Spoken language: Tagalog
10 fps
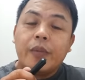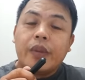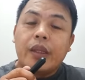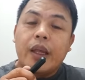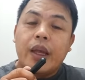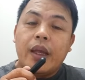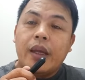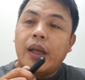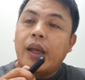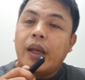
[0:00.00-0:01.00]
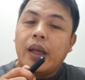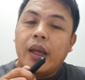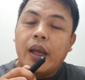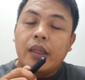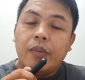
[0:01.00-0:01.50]
ng uh,
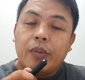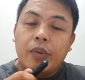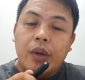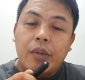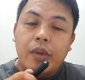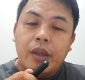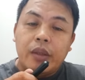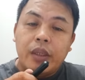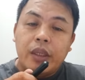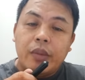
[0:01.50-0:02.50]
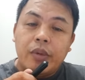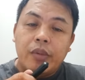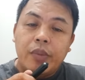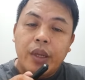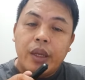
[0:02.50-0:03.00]
ating programang
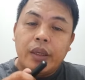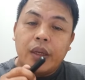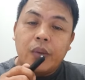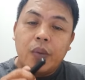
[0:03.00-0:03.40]
DWBL ng